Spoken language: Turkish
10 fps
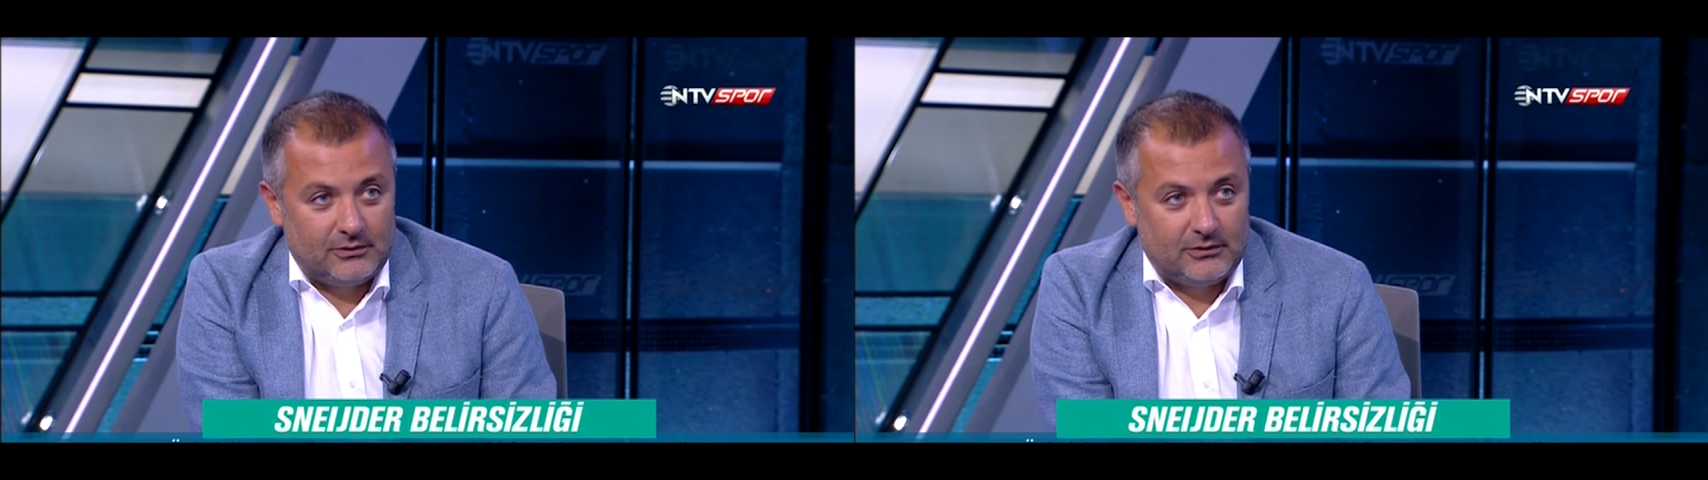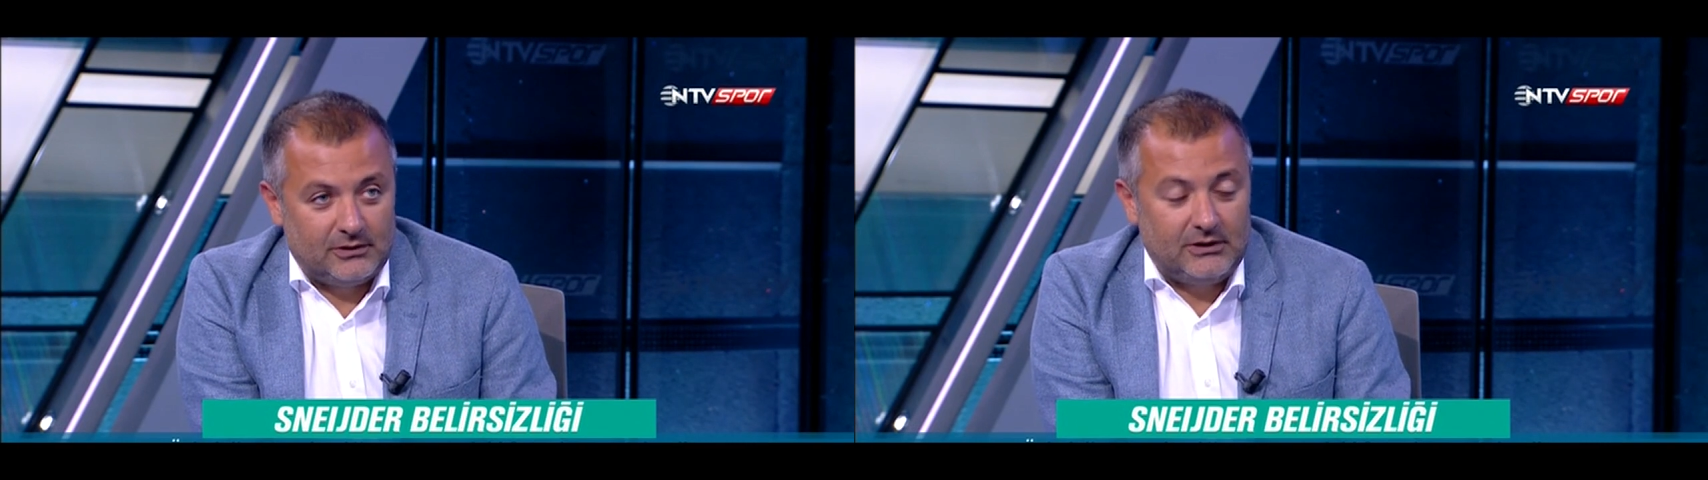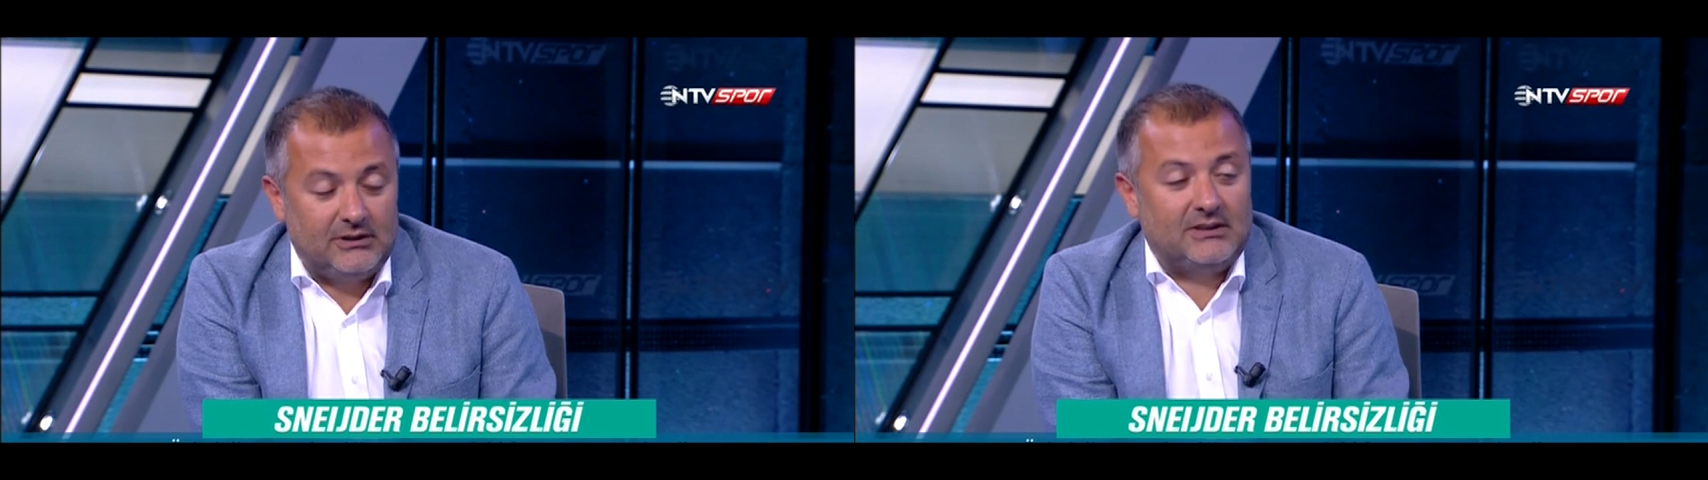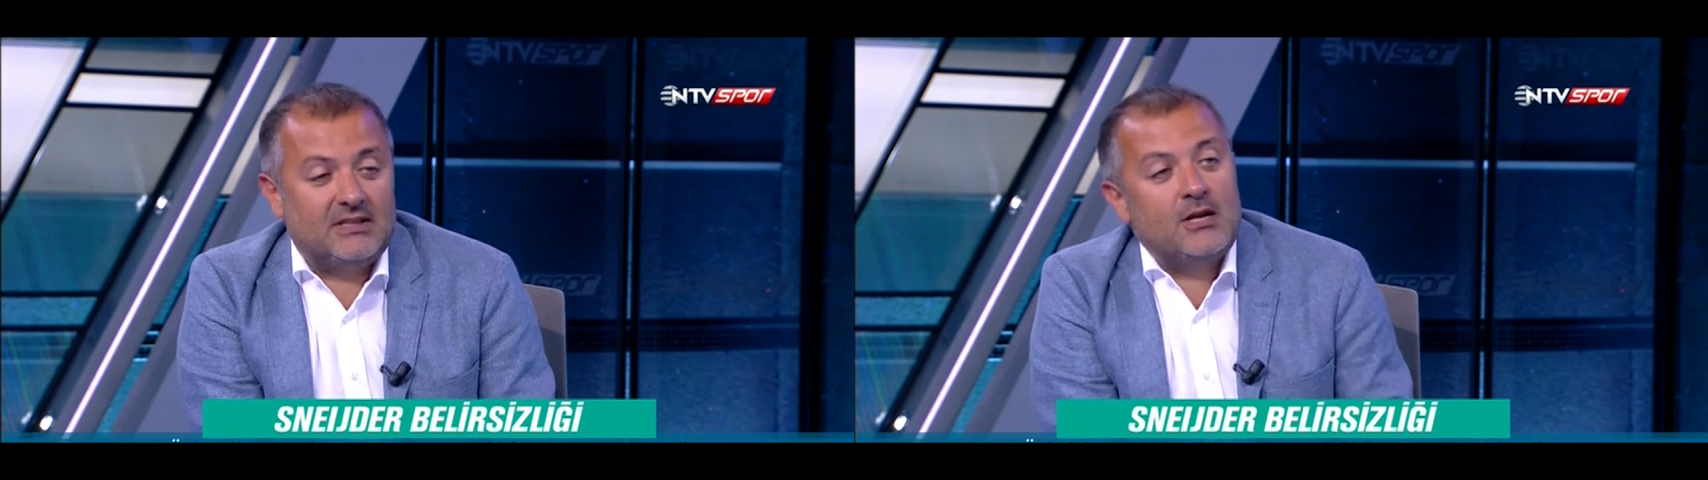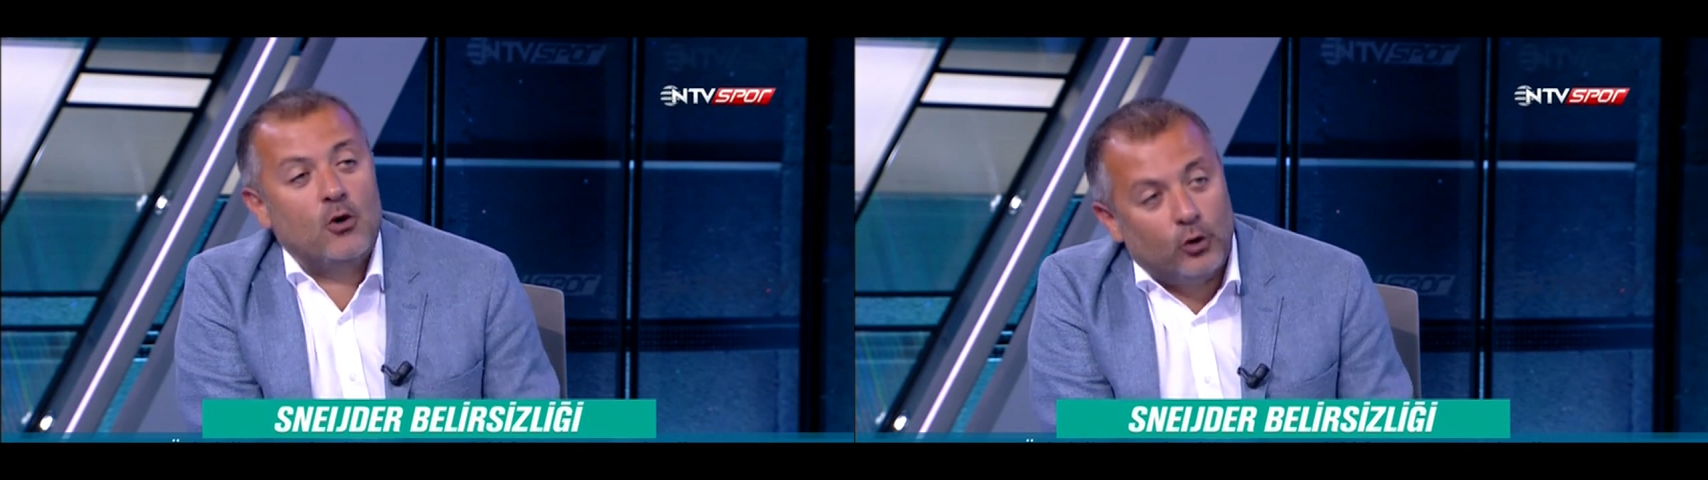Ama yönetim İstese
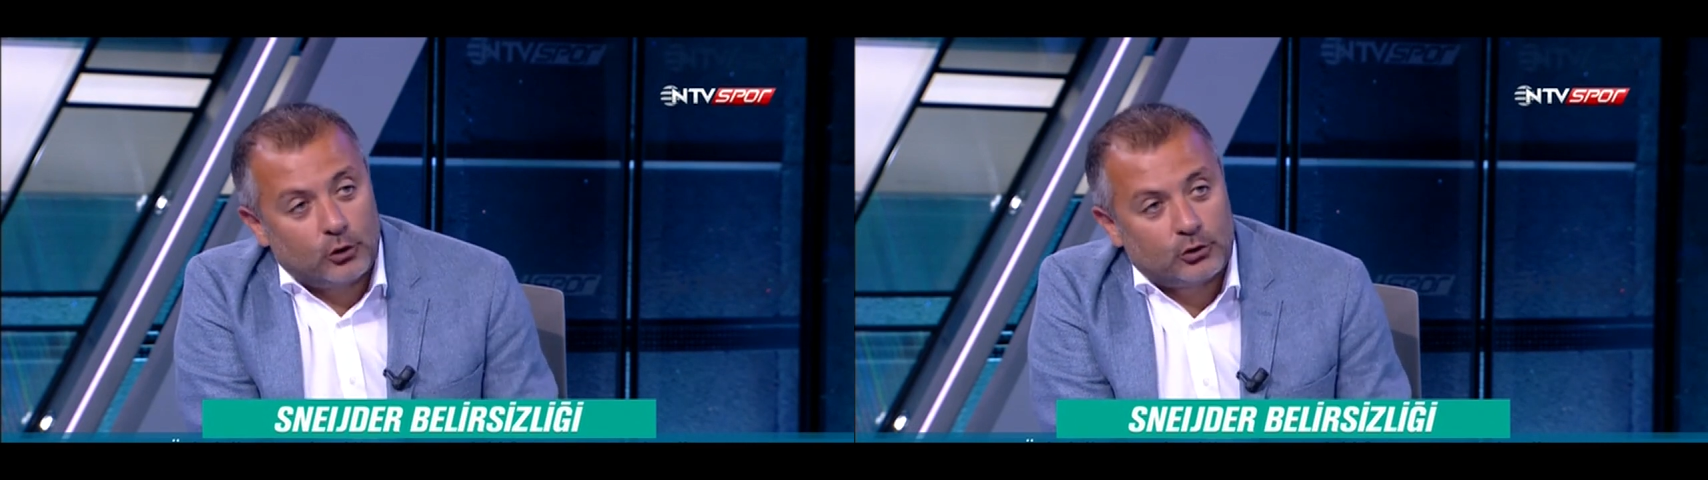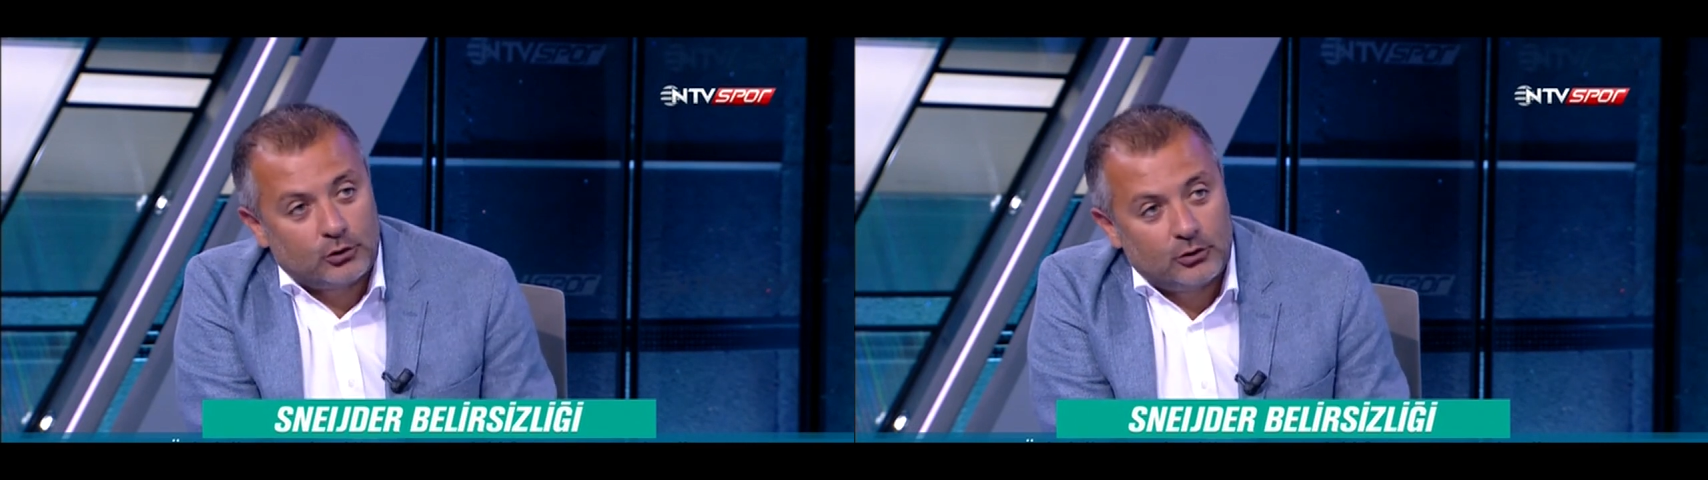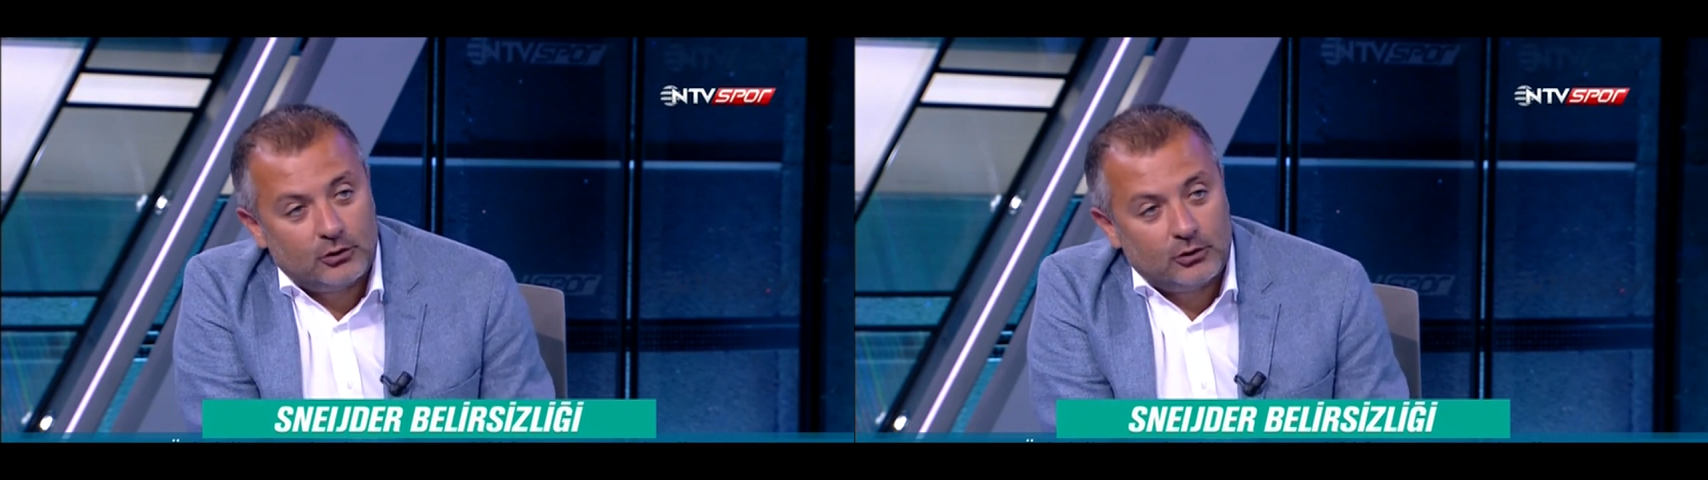de istemiyor. ne olur?